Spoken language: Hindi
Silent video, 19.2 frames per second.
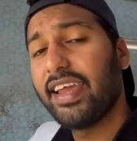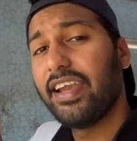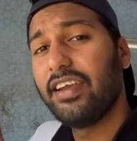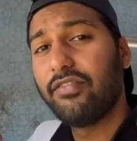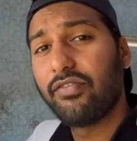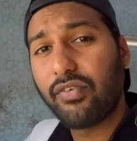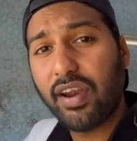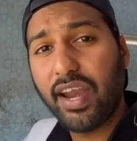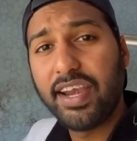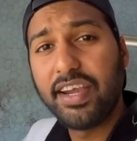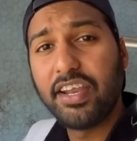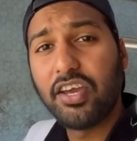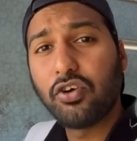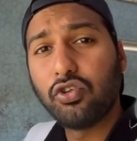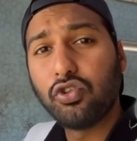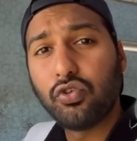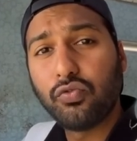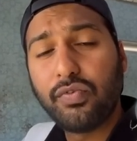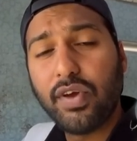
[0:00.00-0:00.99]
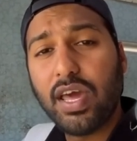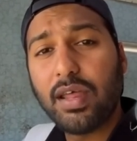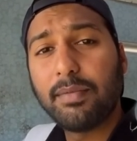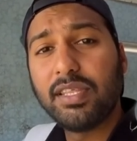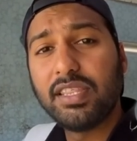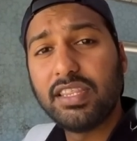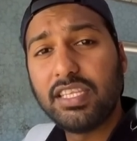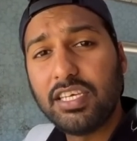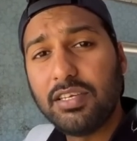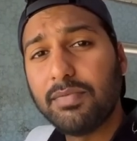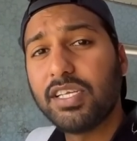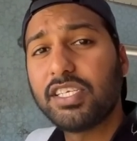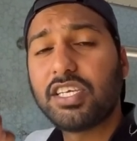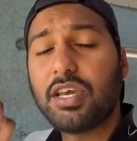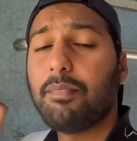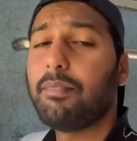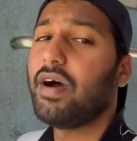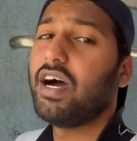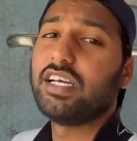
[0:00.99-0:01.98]
एंड फ्राइडे को दोपहर में तीन बज
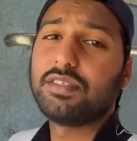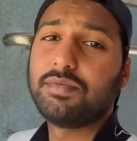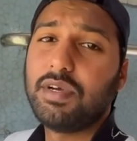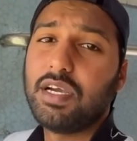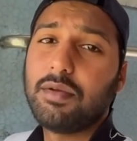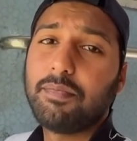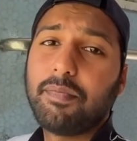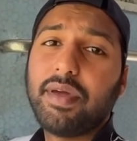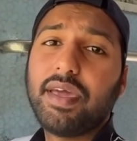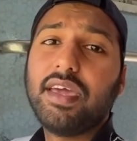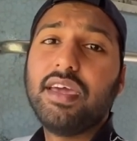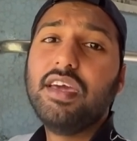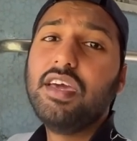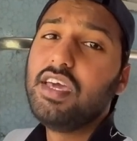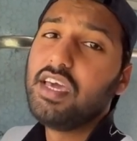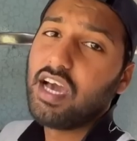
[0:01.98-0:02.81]
के पाँच मिनट पर